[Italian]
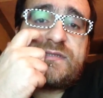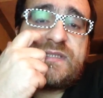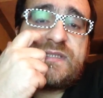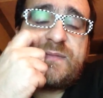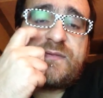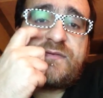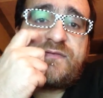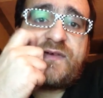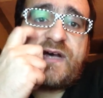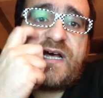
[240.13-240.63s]
si
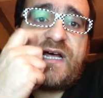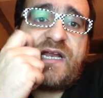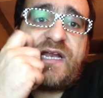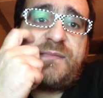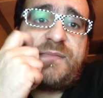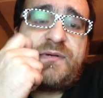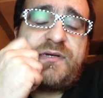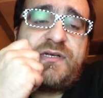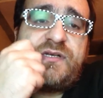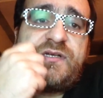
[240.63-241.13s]
può fare.
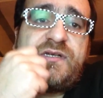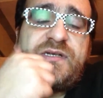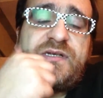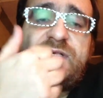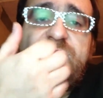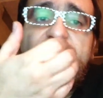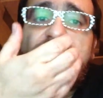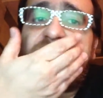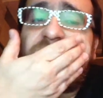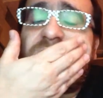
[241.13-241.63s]
Poi
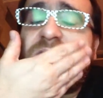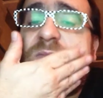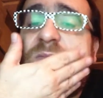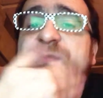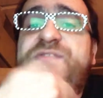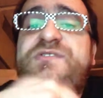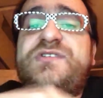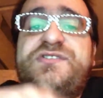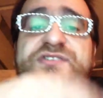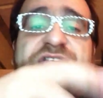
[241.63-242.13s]

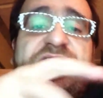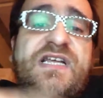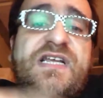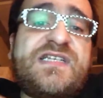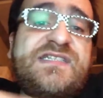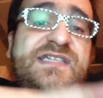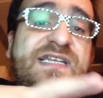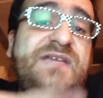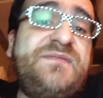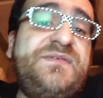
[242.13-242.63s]
bisogna
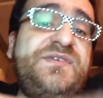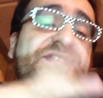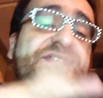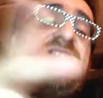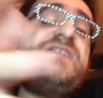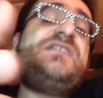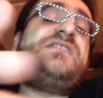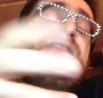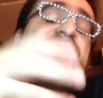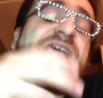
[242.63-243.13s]
cercarsi gli amici
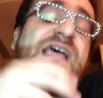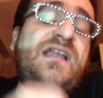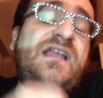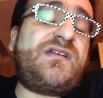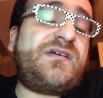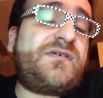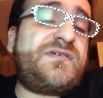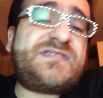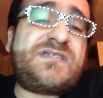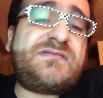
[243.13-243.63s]

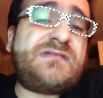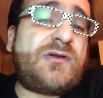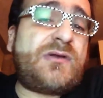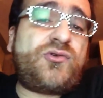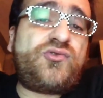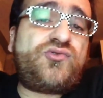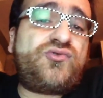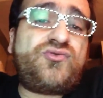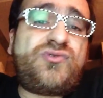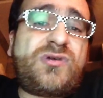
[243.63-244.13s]
all'interno, questa è una
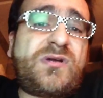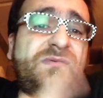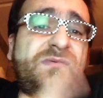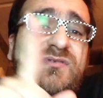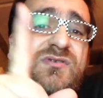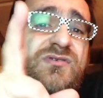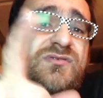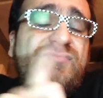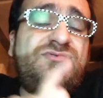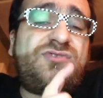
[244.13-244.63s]
rottura,
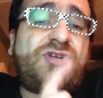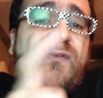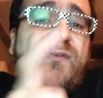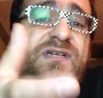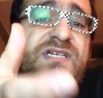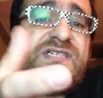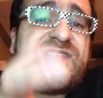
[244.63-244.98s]
quando non trovi gli